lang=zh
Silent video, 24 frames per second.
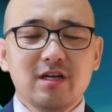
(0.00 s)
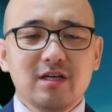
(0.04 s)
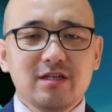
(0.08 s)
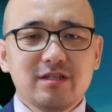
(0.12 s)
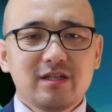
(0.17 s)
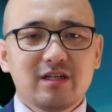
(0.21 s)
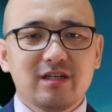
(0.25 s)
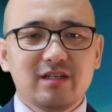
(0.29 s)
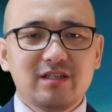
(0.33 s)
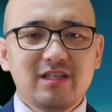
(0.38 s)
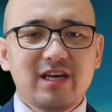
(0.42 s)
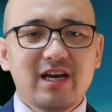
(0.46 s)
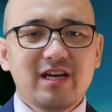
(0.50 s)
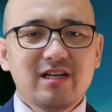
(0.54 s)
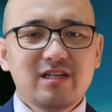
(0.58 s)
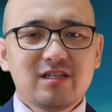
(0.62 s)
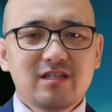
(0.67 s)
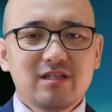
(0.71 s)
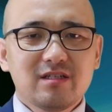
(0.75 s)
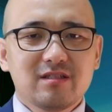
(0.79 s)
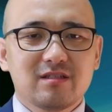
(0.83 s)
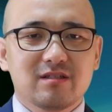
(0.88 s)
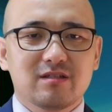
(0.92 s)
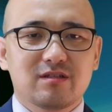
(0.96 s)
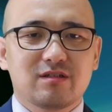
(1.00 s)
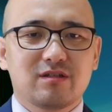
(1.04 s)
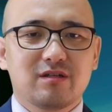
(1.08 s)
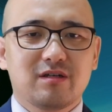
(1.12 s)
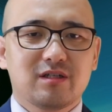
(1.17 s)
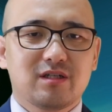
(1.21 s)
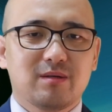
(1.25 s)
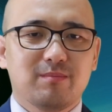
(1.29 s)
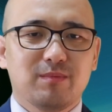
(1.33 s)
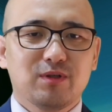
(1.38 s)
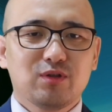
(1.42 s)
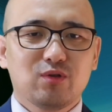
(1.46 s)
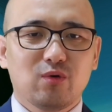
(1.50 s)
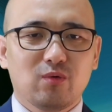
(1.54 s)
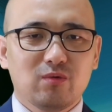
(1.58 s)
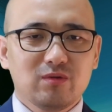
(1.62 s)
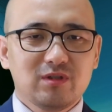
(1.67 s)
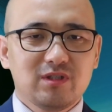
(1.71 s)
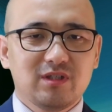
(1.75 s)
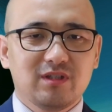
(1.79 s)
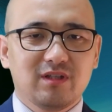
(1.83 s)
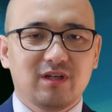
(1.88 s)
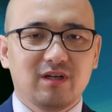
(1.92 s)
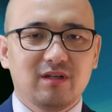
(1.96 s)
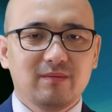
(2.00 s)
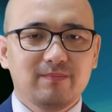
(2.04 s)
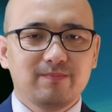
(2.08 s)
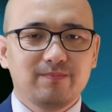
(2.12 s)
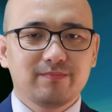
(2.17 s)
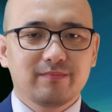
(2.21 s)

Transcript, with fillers: 这个咽拭子是个什么东西呢？